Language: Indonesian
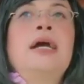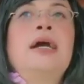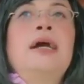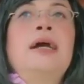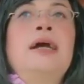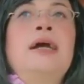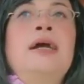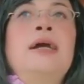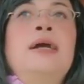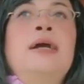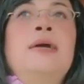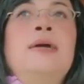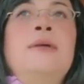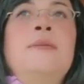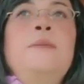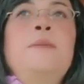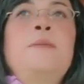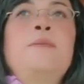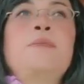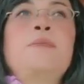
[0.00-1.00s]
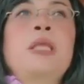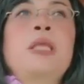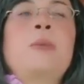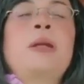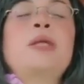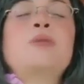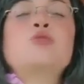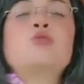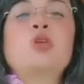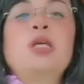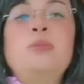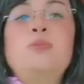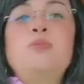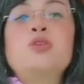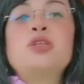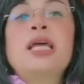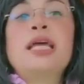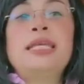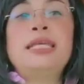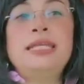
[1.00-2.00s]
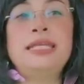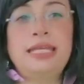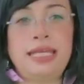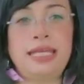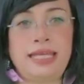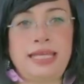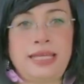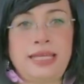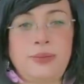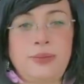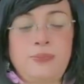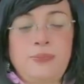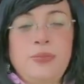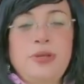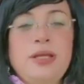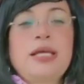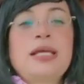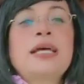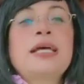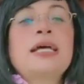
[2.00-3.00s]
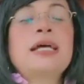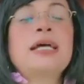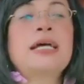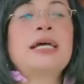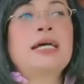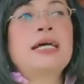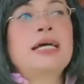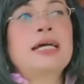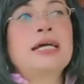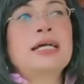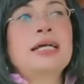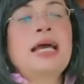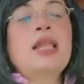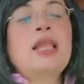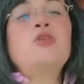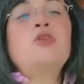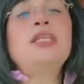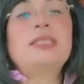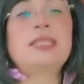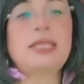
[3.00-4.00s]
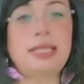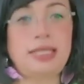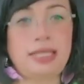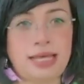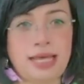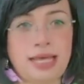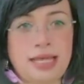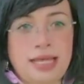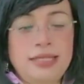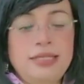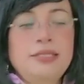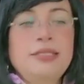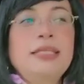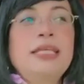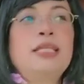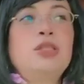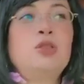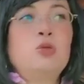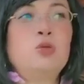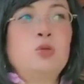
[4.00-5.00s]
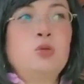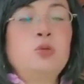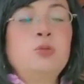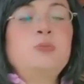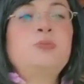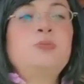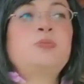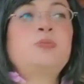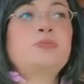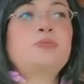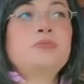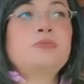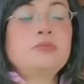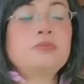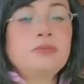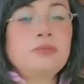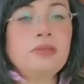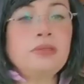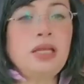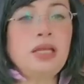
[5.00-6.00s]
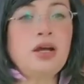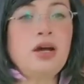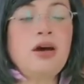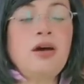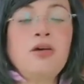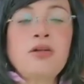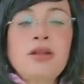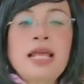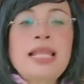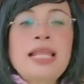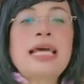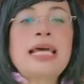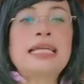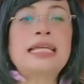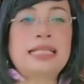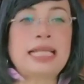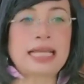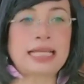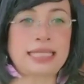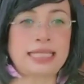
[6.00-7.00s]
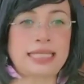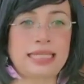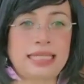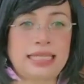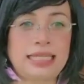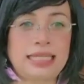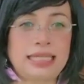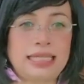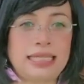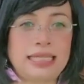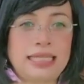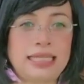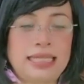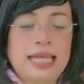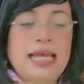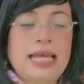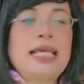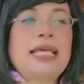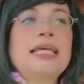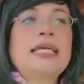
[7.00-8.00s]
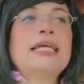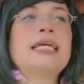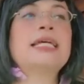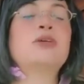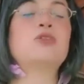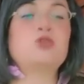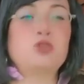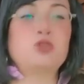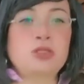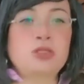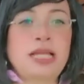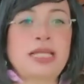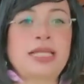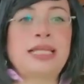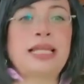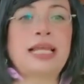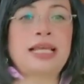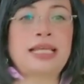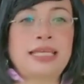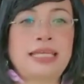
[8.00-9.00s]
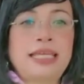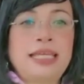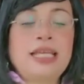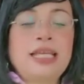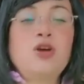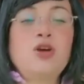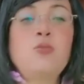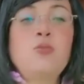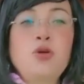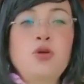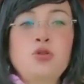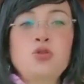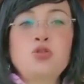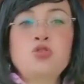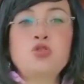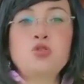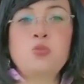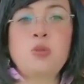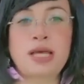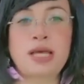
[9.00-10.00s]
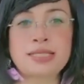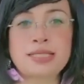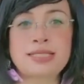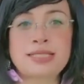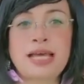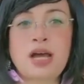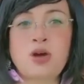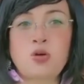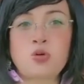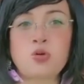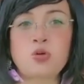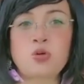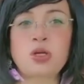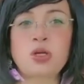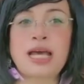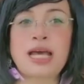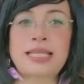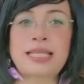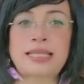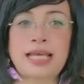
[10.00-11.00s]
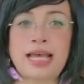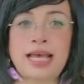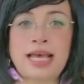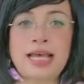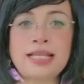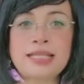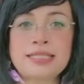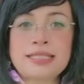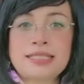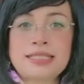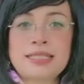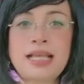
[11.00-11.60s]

um, Madam Suki punya ide. Kalau di Thailand itu orang laki-laki ya, khusus laki-laki umur 17 tahun ke atas,